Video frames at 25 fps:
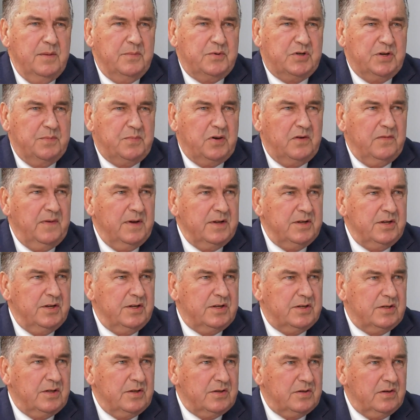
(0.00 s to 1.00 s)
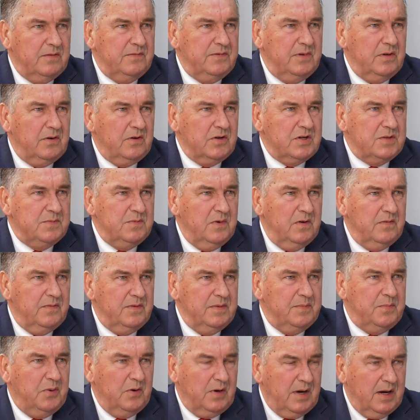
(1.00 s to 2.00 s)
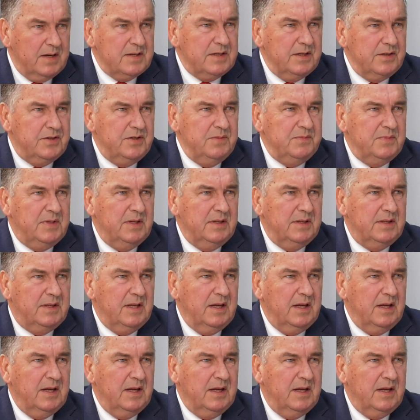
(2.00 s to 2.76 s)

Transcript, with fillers: Przeprowadzić stosowne rozmowy, pokazać im ten